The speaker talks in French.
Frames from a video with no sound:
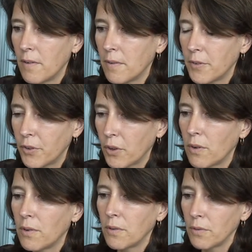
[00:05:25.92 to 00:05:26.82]
ce
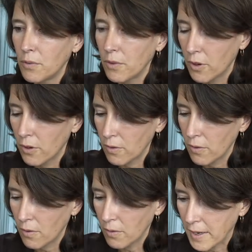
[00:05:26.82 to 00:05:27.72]
qu'on
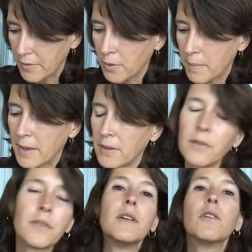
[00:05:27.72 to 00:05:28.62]
euh, attend
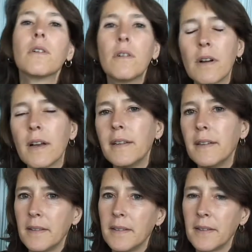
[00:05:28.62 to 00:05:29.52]
maintenant, c'est le Congrès
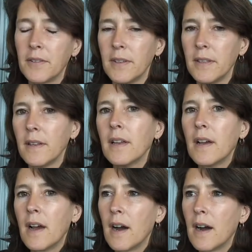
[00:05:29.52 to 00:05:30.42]
des États-Unis.
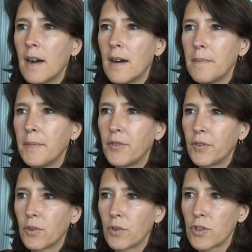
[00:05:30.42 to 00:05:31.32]
Euh,
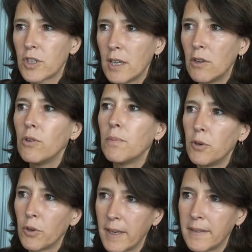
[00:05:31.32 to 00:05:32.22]
ce que j'ai lu
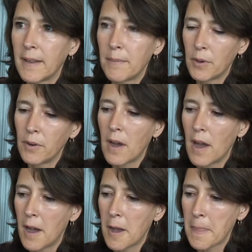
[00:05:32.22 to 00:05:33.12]
plus récemment,
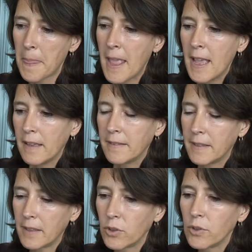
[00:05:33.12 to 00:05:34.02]
euh,
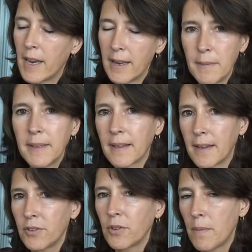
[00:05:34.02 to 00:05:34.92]
c'est que
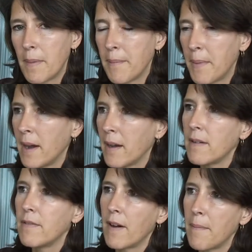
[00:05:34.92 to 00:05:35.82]
l'administration
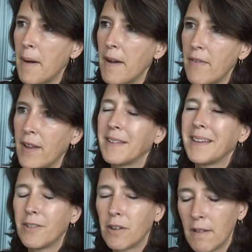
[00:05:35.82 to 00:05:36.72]
Obama va pas faire
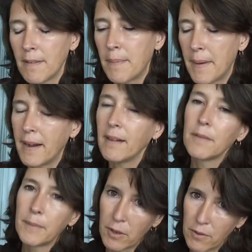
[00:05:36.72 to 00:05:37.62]
des grands pas,
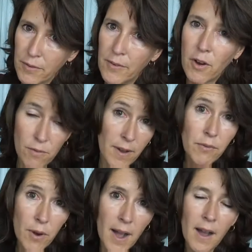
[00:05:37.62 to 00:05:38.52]
mais on, va
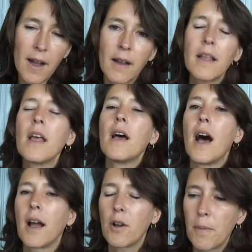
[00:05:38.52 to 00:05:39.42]
voir hein,
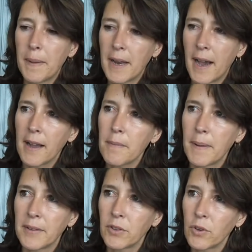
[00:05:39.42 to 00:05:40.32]
à Copenhague
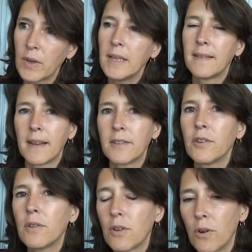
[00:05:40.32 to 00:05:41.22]
parce qu'ils
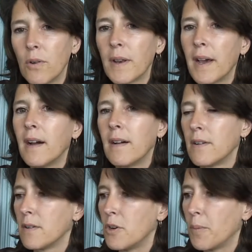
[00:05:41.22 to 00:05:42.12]
attendent qu'on a
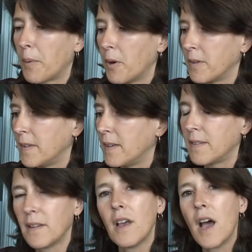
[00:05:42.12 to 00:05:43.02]
le
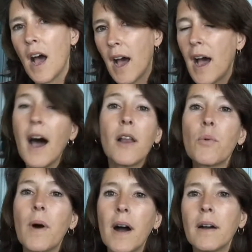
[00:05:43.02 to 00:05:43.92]
process à, à
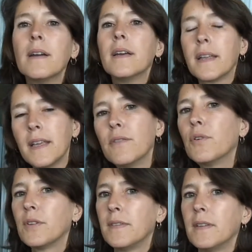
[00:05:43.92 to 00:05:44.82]
loi qui est
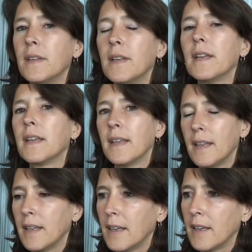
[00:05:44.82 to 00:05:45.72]
voté et
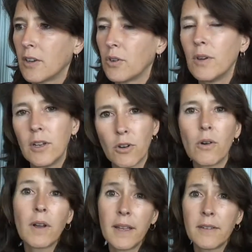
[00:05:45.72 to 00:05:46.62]
qui, que le
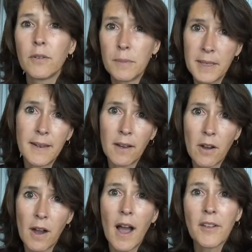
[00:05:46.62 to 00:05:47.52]
Congrès se mit
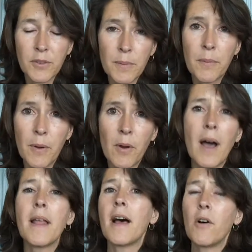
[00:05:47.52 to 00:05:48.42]
d'accord. À ce moment, euh,
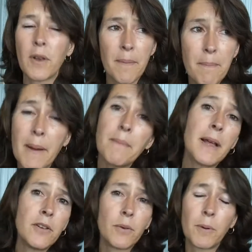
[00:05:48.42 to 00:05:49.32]
on a pas
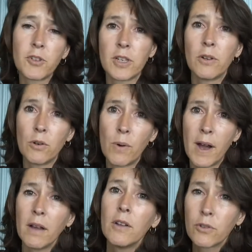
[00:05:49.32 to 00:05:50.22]
mal de projets de
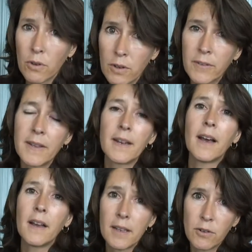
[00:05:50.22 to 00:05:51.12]
loi dans le
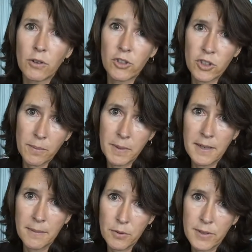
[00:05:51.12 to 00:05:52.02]
Sénat et dans le Chambre des
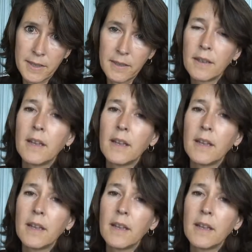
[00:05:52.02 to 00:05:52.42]
députés.